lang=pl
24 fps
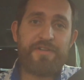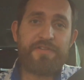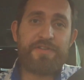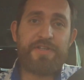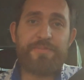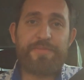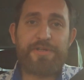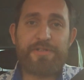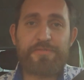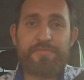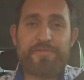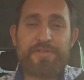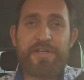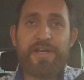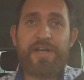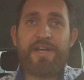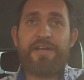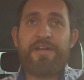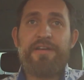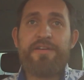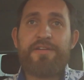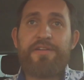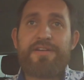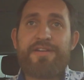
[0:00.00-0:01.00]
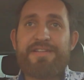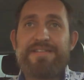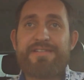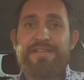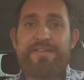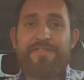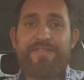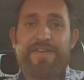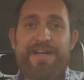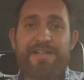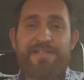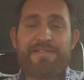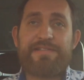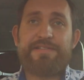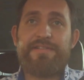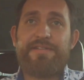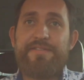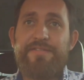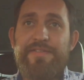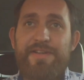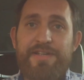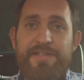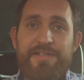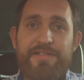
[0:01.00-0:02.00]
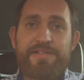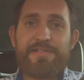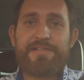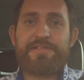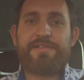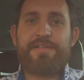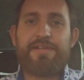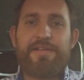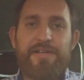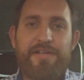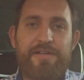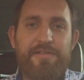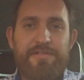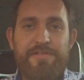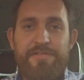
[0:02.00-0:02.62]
nie ma tutaj rezerwacji, więc e,